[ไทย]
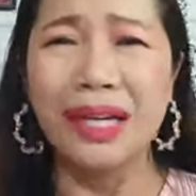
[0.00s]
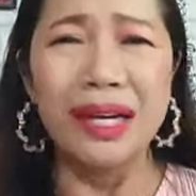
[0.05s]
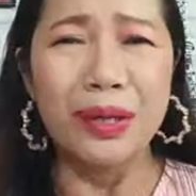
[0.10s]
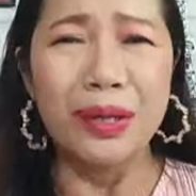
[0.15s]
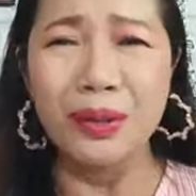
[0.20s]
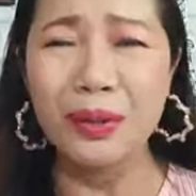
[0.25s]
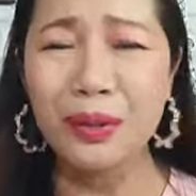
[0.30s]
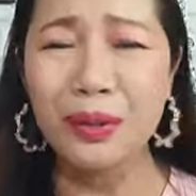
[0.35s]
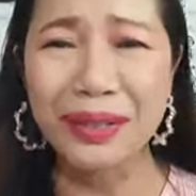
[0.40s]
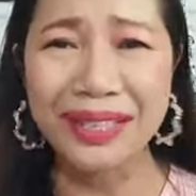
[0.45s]

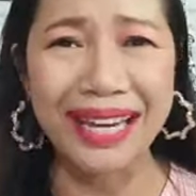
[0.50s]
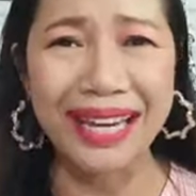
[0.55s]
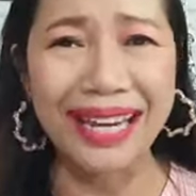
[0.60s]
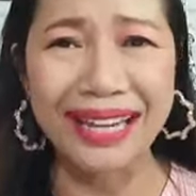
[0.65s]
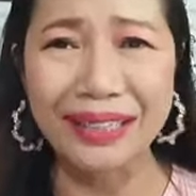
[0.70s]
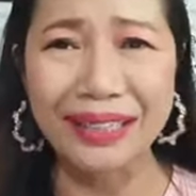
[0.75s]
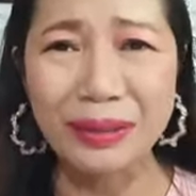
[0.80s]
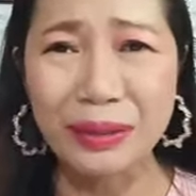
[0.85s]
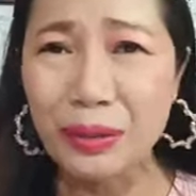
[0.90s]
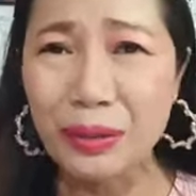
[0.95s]
ดูเก่ง
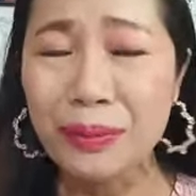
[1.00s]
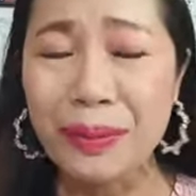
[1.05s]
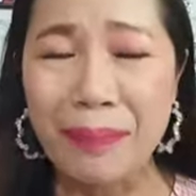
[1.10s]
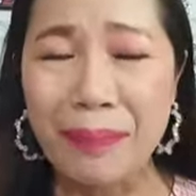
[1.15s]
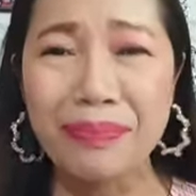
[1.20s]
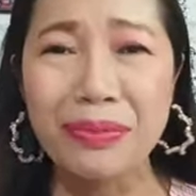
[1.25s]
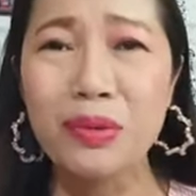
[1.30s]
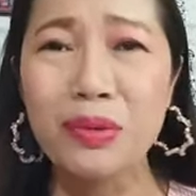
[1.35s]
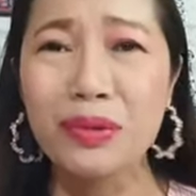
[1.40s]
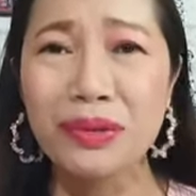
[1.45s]
ดูแบบ
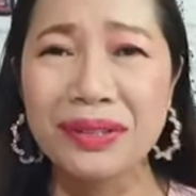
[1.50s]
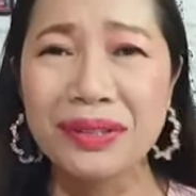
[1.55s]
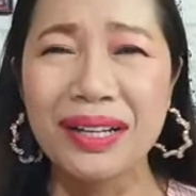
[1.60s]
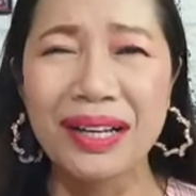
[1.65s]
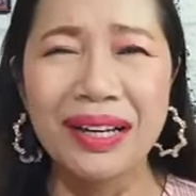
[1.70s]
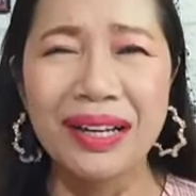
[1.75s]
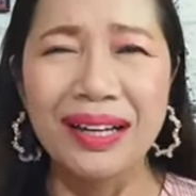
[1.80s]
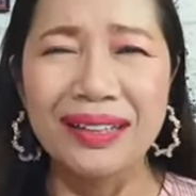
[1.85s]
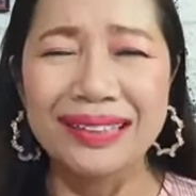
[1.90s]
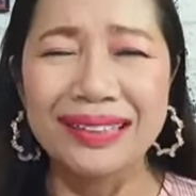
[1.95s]
ดู
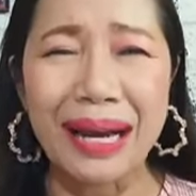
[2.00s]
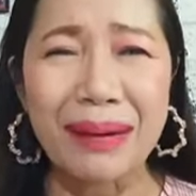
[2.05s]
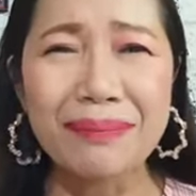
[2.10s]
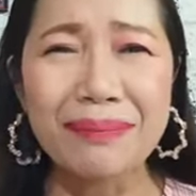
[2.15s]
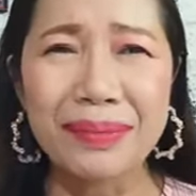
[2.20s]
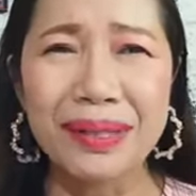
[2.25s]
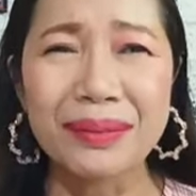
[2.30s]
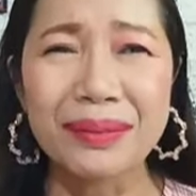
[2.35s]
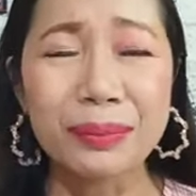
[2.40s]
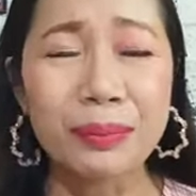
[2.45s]

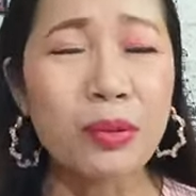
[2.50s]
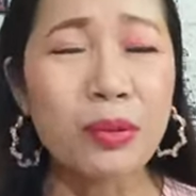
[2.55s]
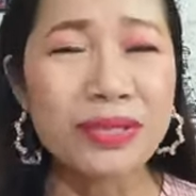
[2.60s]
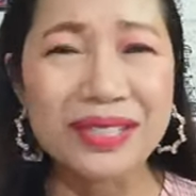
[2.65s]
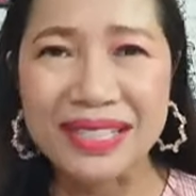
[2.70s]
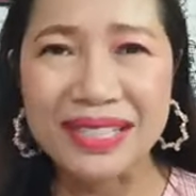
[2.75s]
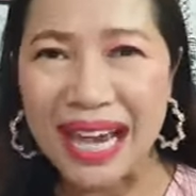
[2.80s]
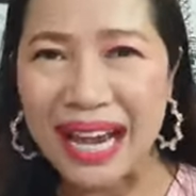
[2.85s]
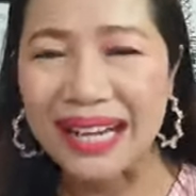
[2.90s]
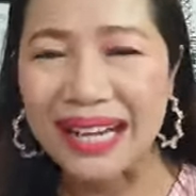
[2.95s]
ทำพูด
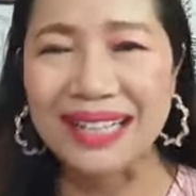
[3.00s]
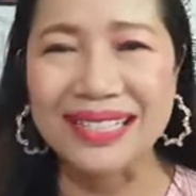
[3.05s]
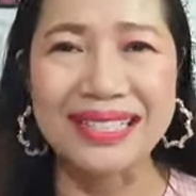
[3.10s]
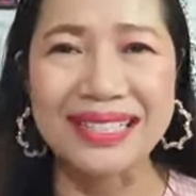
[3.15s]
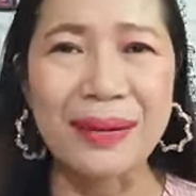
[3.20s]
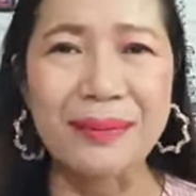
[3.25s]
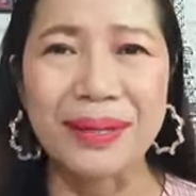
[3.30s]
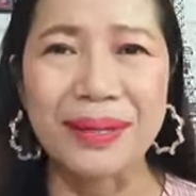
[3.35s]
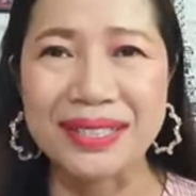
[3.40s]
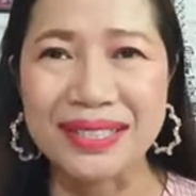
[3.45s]
จากระฉั
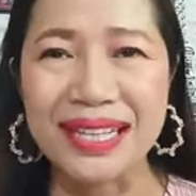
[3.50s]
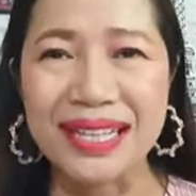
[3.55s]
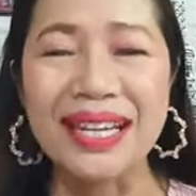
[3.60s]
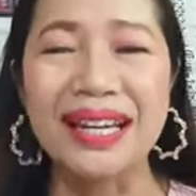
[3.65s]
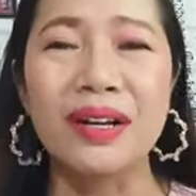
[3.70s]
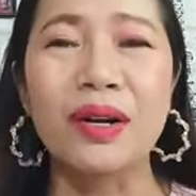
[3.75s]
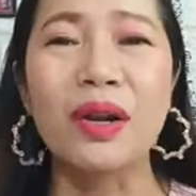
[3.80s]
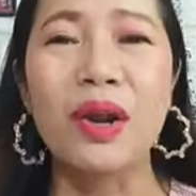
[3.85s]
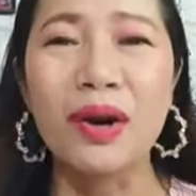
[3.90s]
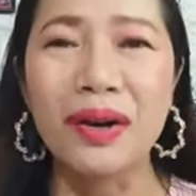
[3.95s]
บกระเฉง
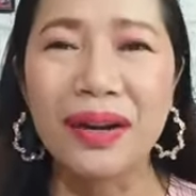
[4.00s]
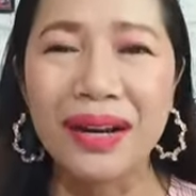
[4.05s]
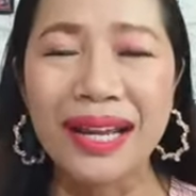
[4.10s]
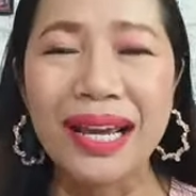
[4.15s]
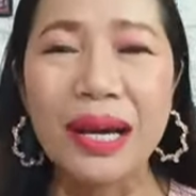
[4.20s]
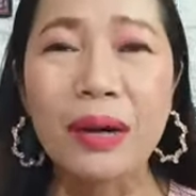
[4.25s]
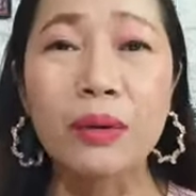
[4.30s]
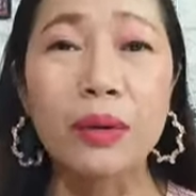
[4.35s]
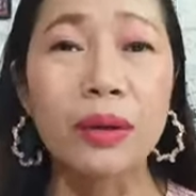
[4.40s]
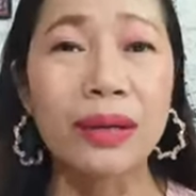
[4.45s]
คล่องแคล่
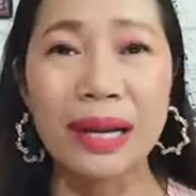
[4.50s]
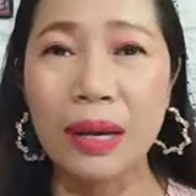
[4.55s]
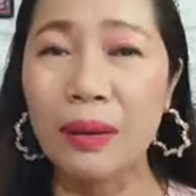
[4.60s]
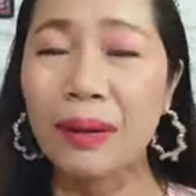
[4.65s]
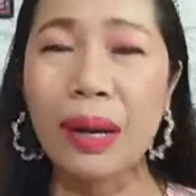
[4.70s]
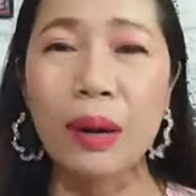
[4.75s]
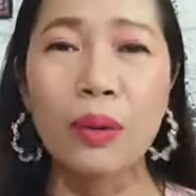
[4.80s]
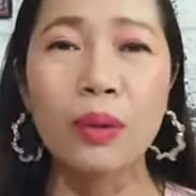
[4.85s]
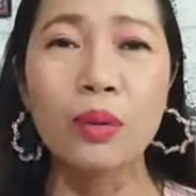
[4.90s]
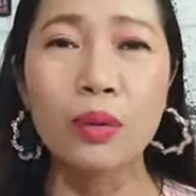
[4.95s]
วแล้ว
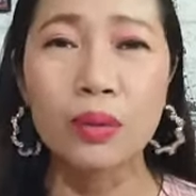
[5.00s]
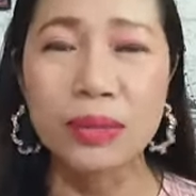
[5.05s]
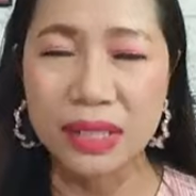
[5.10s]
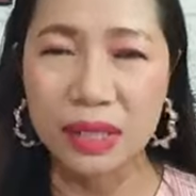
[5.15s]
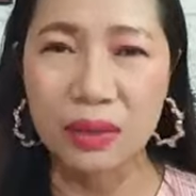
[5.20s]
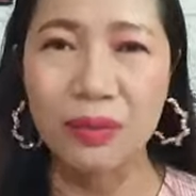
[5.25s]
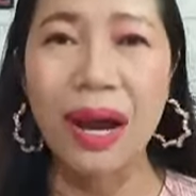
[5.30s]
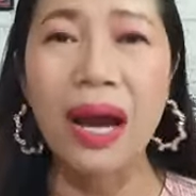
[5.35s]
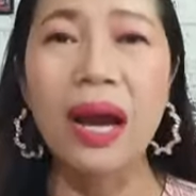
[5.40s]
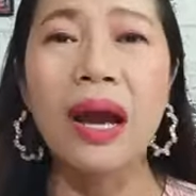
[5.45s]
เรารู้สึก
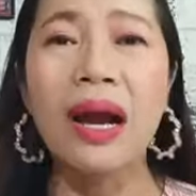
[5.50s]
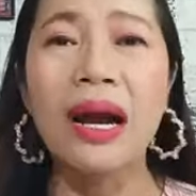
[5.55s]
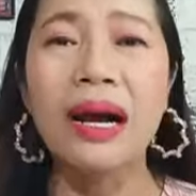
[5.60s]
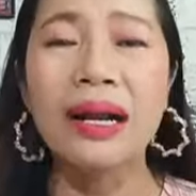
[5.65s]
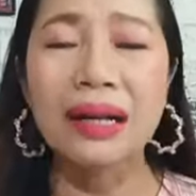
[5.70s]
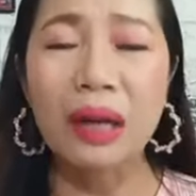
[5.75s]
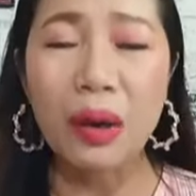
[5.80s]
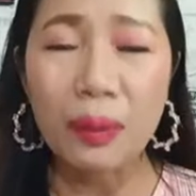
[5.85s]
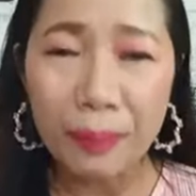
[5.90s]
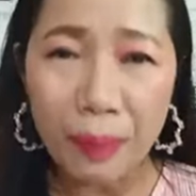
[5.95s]
ว่า
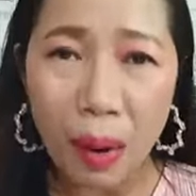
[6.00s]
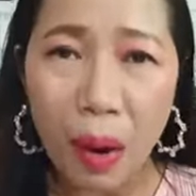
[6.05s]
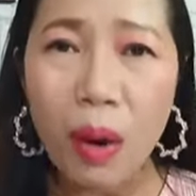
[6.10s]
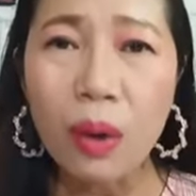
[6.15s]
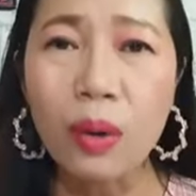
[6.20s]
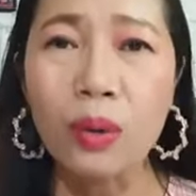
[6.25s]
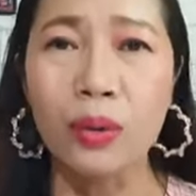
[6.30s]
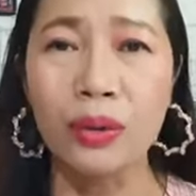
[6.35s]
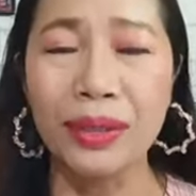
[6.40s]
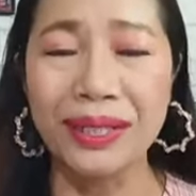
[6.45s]
เรามอง
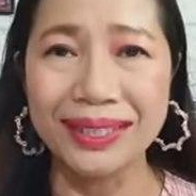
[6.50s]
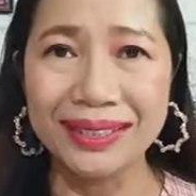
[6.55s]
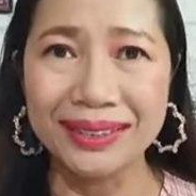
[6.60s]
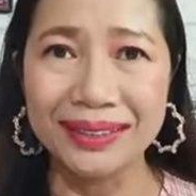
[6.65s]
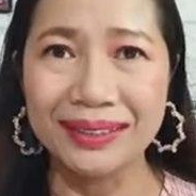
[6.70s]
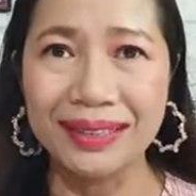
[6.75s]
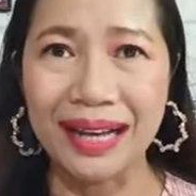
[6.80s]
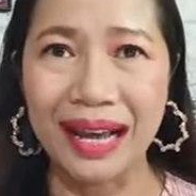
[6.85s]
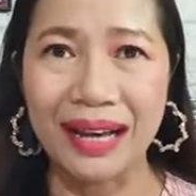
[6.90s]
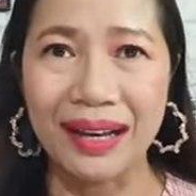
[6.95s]
คนอื่
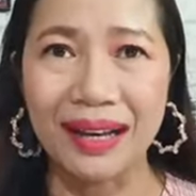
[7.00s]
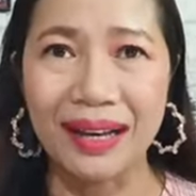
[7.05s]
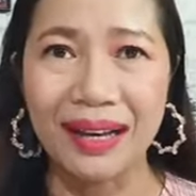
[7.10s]
นอะ